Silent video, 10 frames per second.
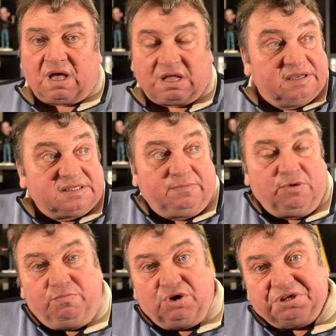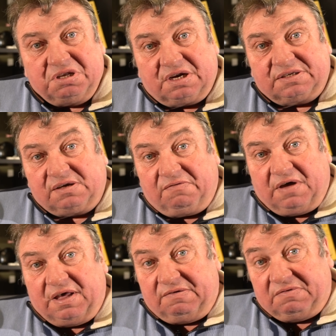Она с тобой больше не
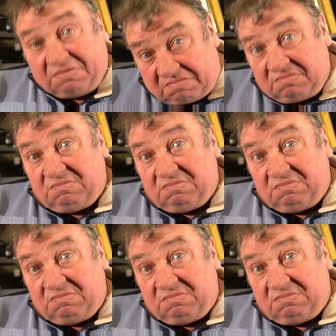разговаривает.